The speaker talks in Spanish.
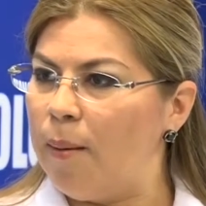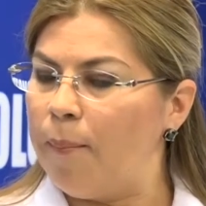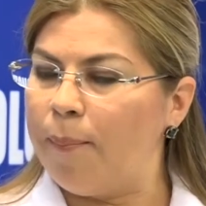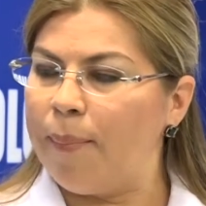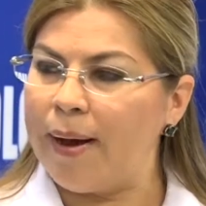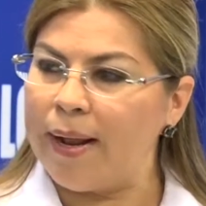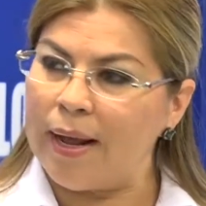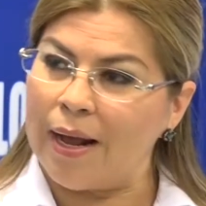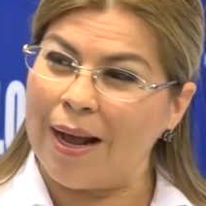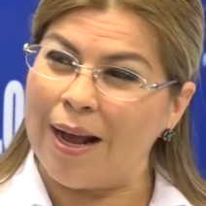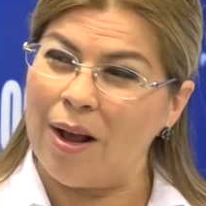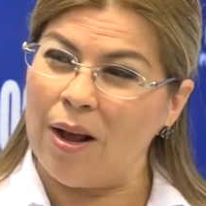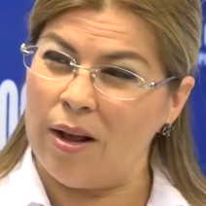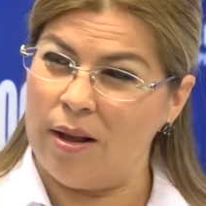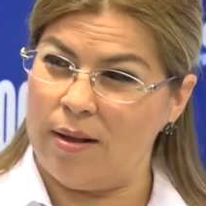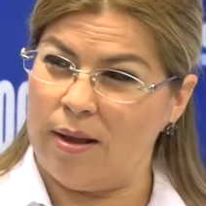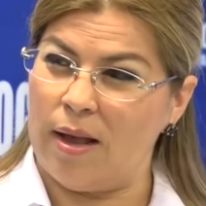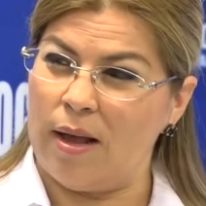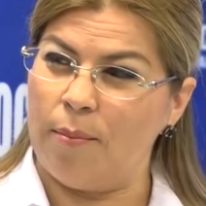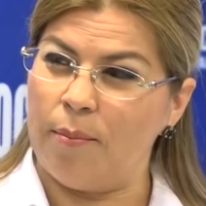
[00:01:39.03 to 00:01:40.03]
para,
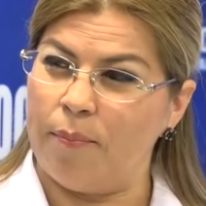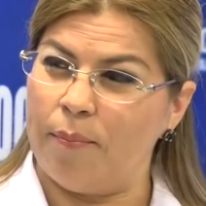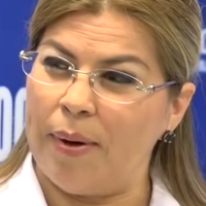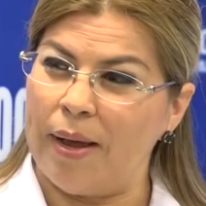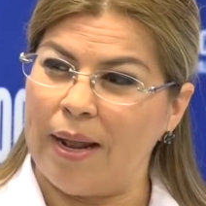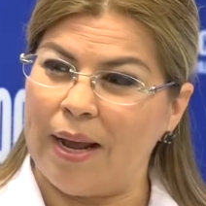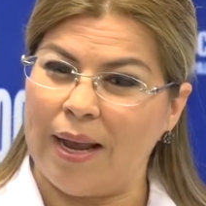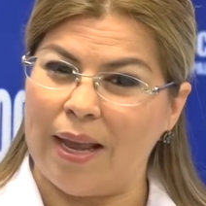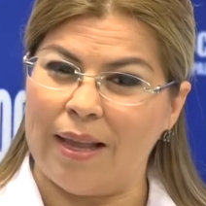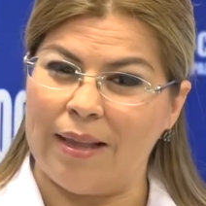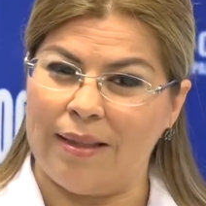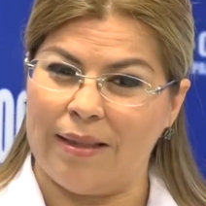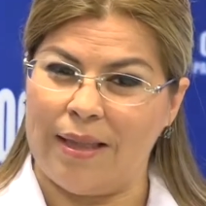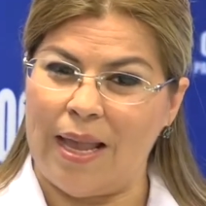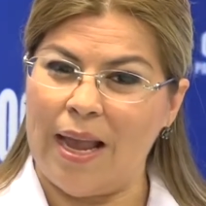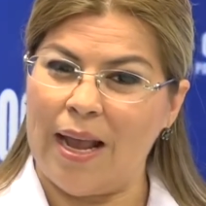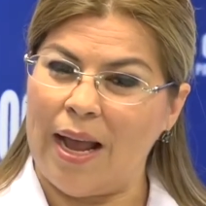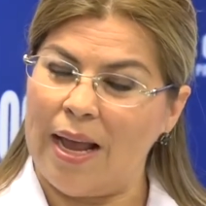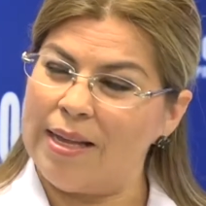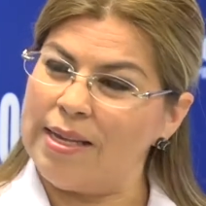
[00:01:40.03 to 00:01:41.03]
para que
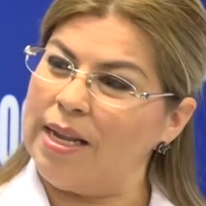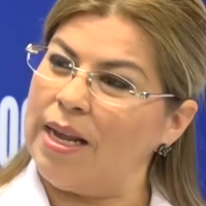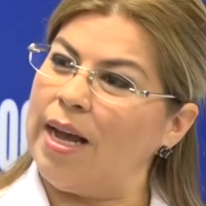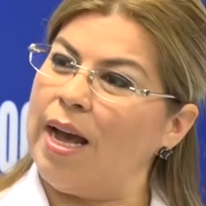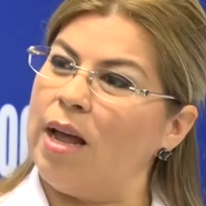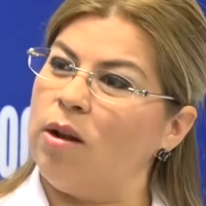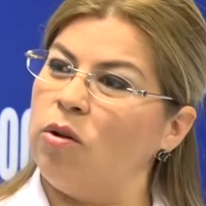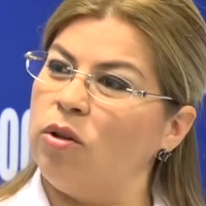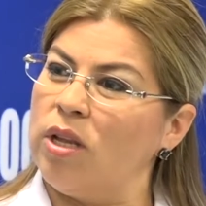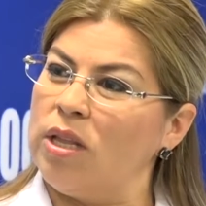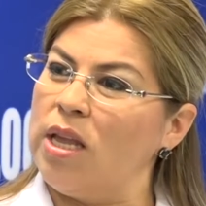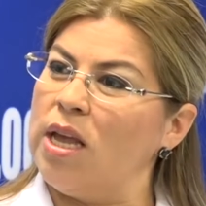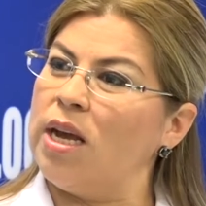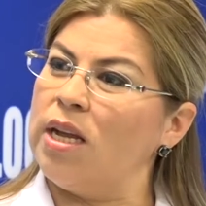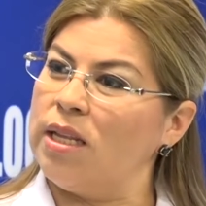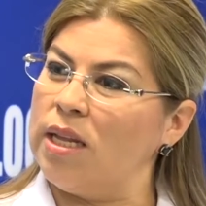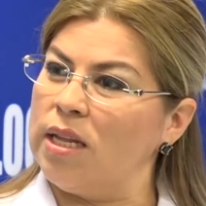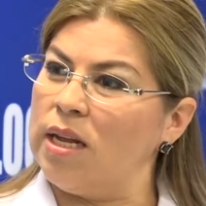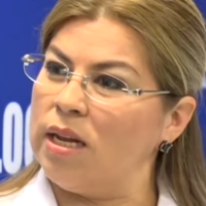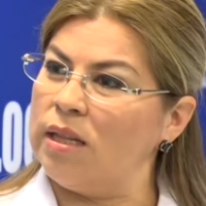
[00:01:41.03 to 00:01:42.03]
tenga ese cargo tenía que
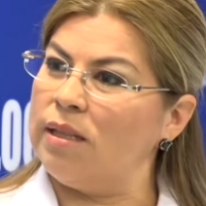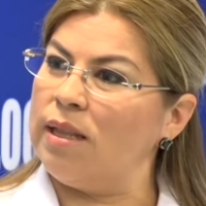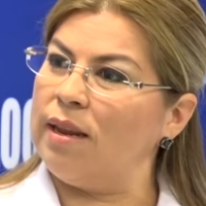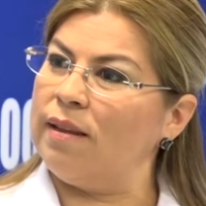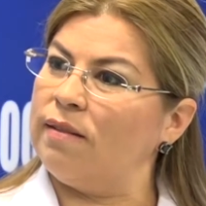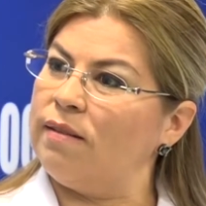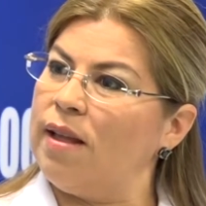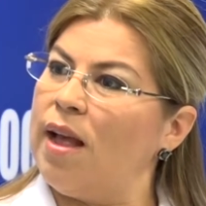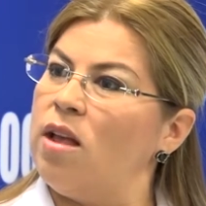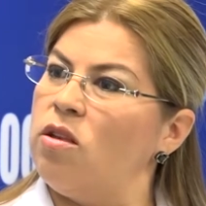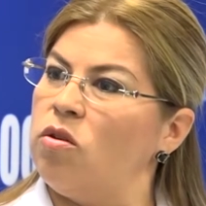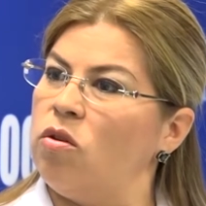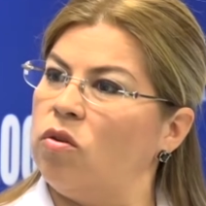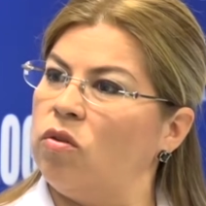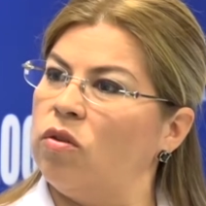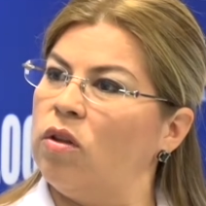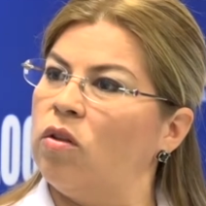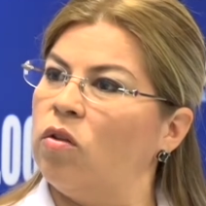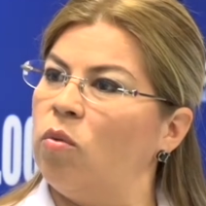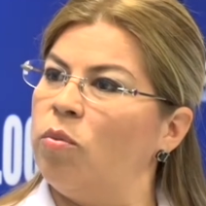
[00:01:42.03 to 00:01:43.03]
tener tres años
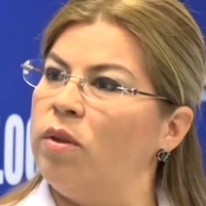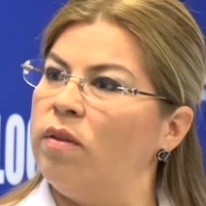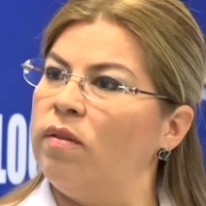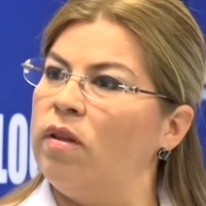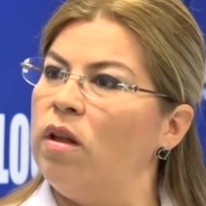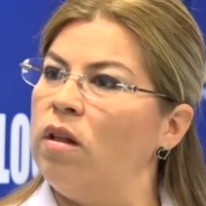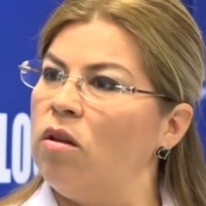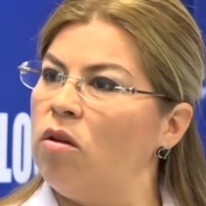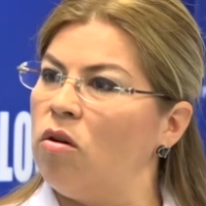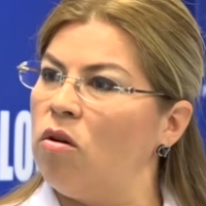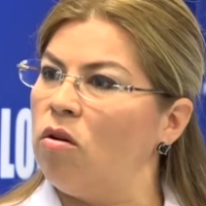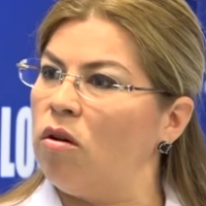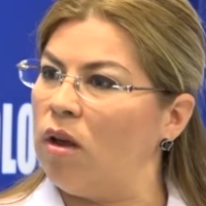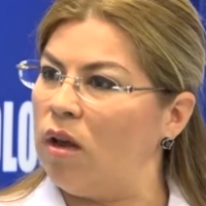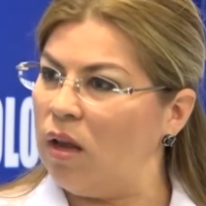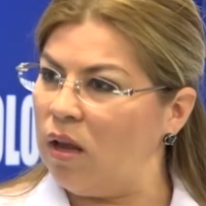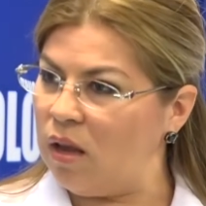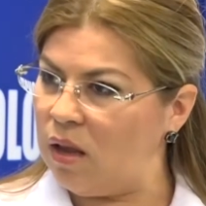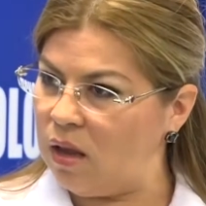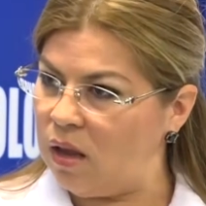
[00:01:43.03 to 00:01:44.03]
de domicilio
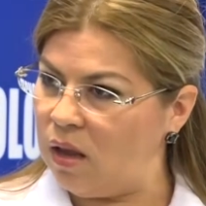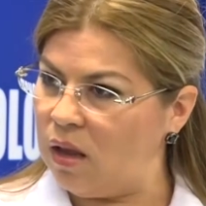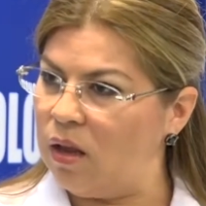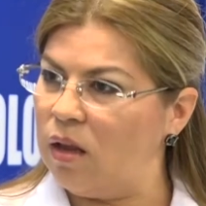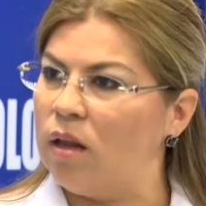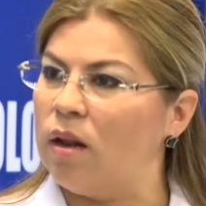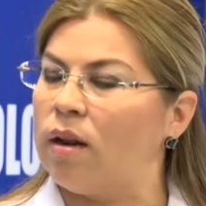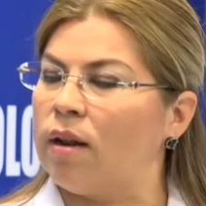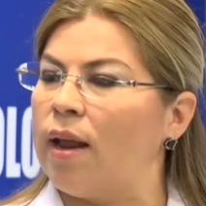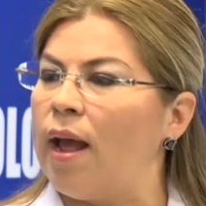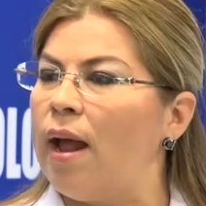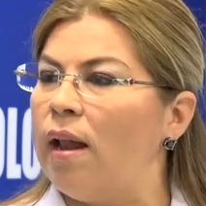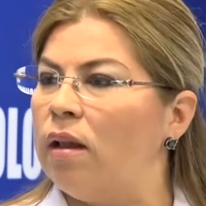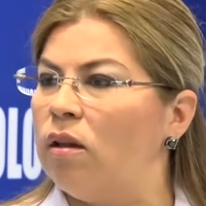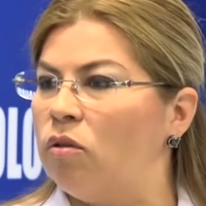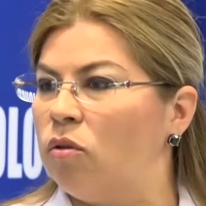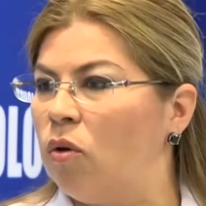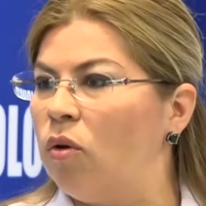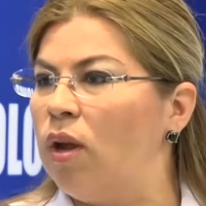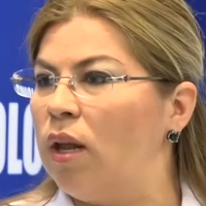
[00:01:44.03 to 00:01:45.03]
eh, eh,
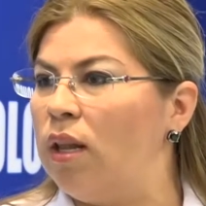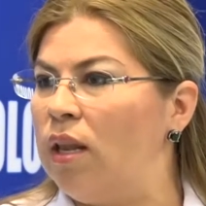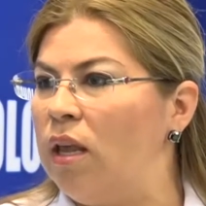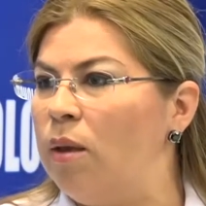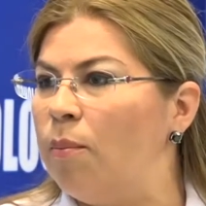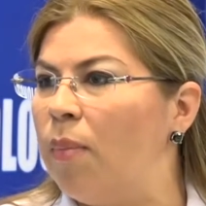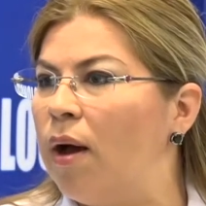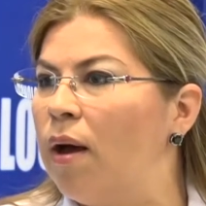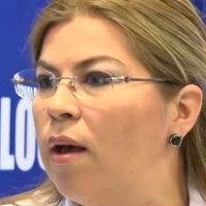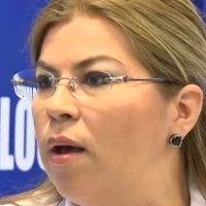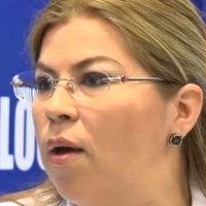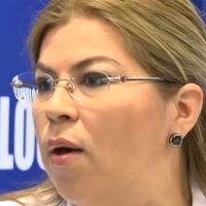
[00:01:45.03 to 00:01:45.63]
real, ¿no? En Lima.